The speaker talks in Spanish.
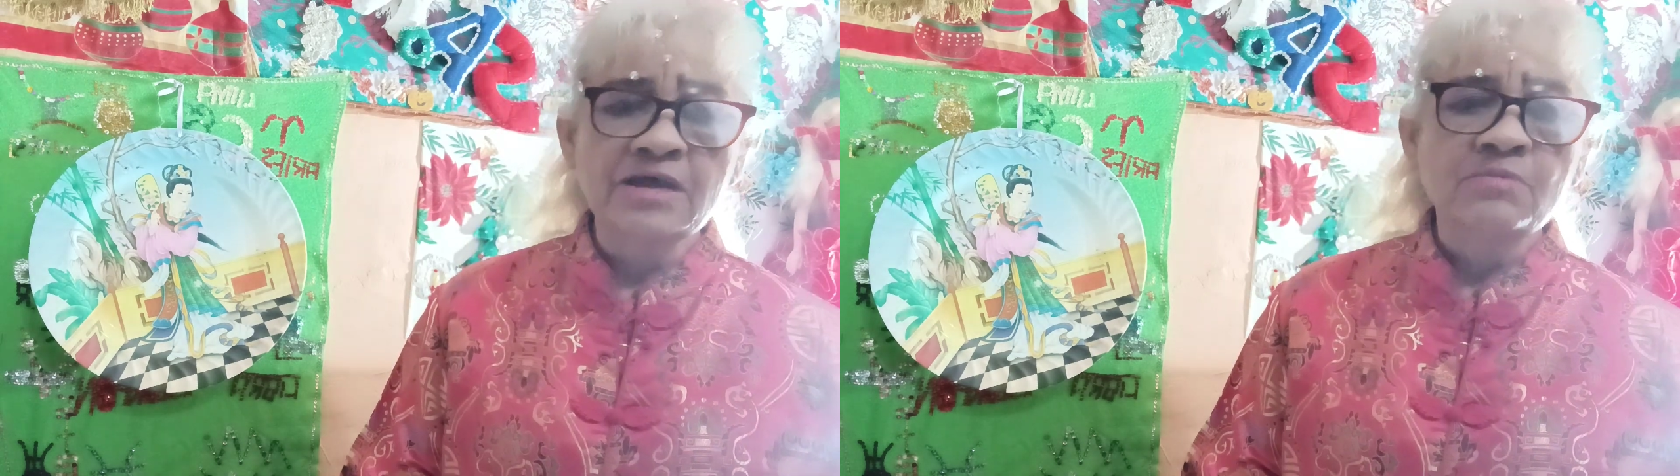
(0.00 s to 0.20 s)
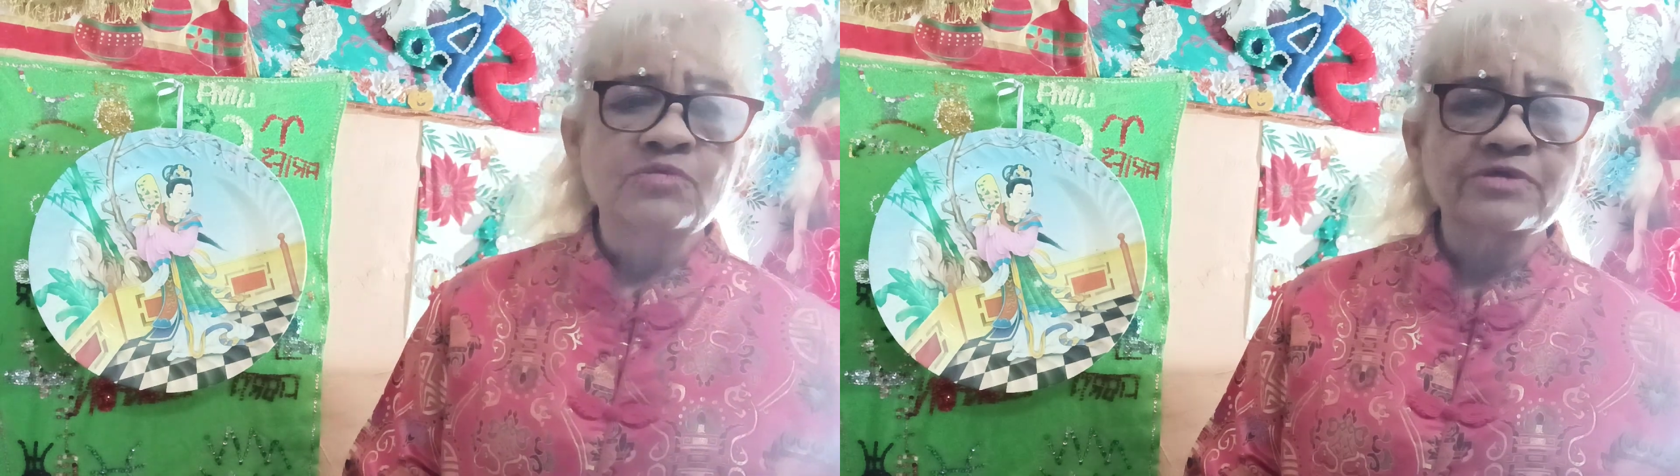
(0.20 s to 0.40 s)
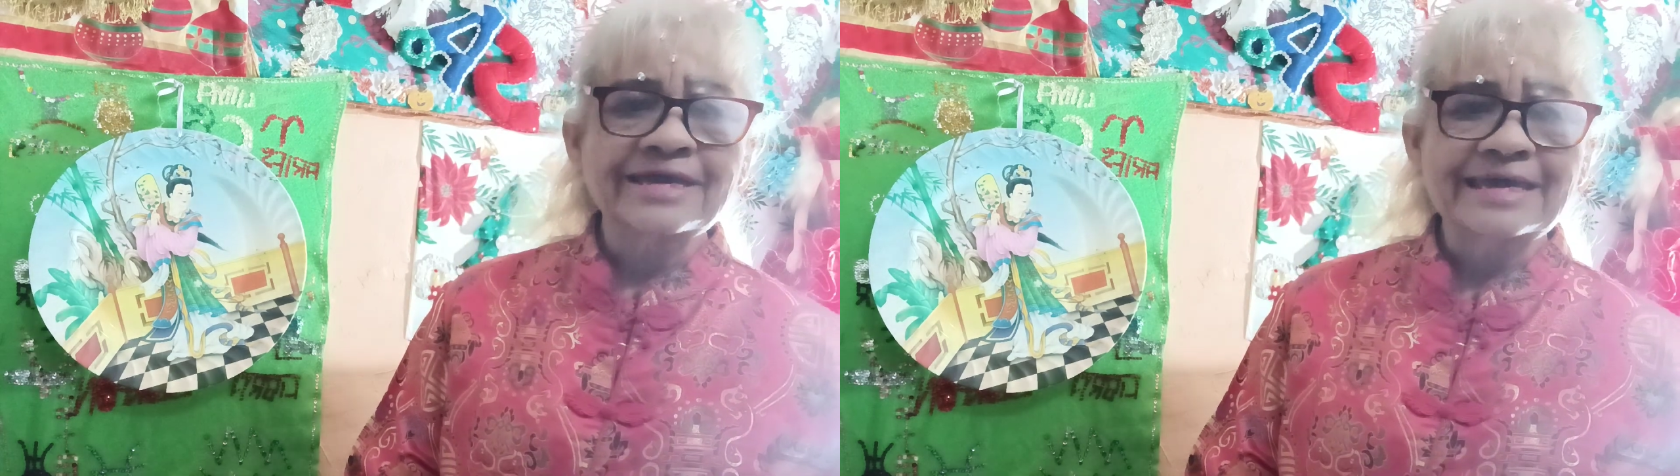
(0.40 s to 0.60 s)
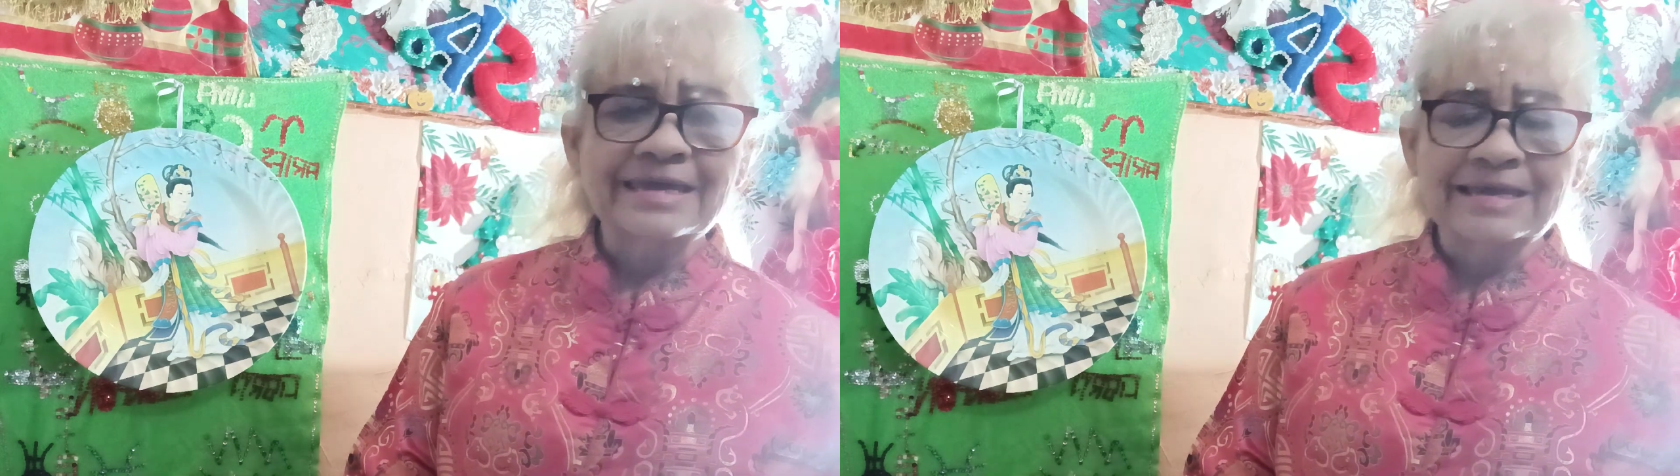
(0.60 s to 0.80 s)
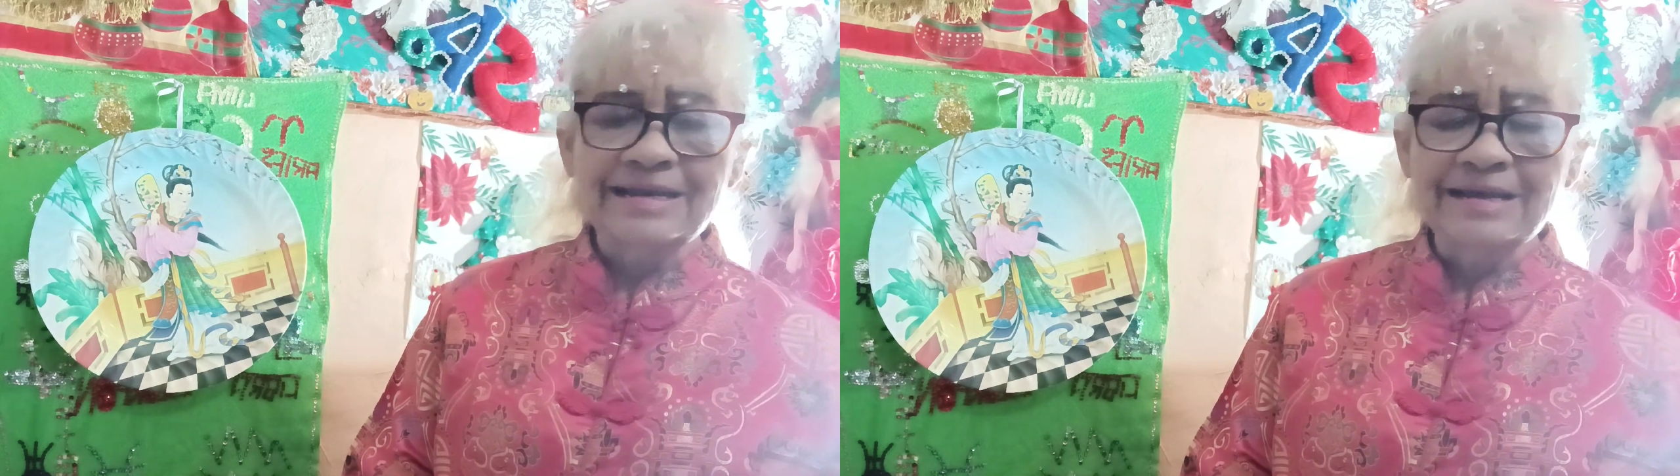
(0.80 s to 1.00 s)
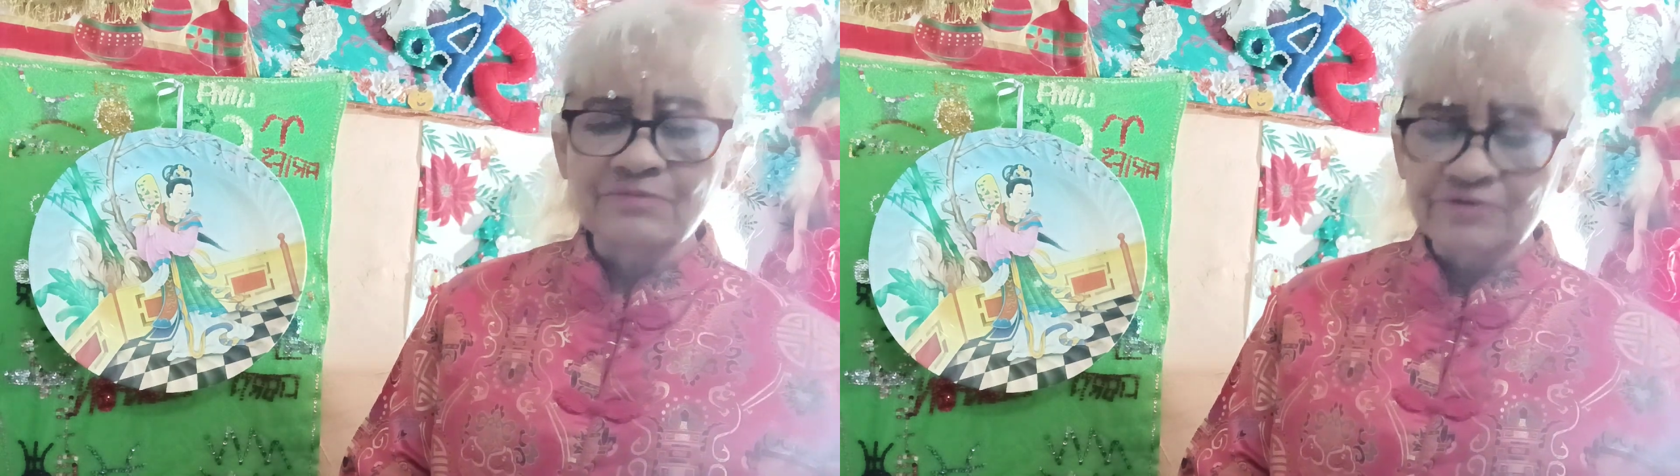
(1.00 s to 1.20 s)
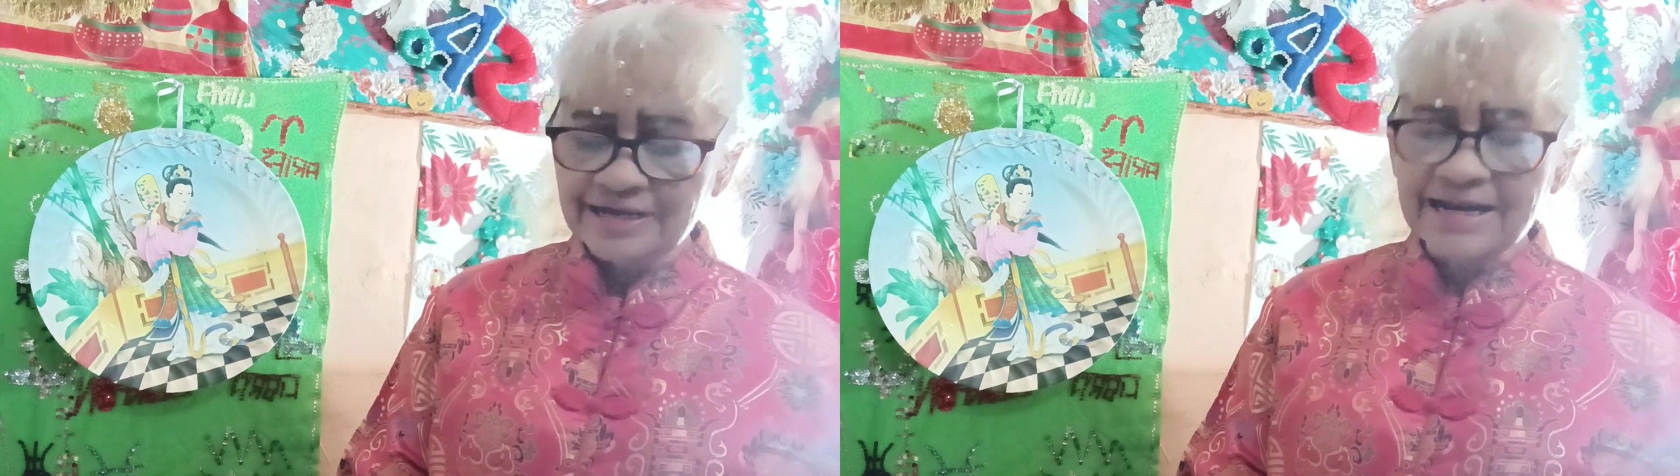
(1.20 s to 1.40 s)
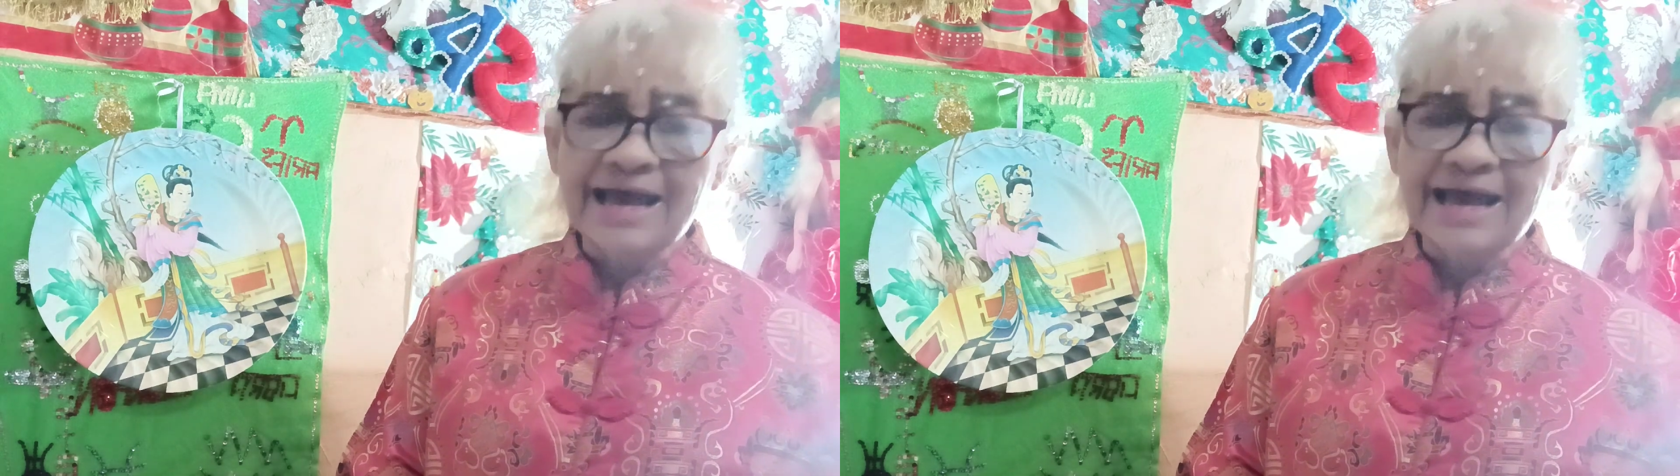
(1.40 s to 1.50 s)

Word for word: Porque la mujer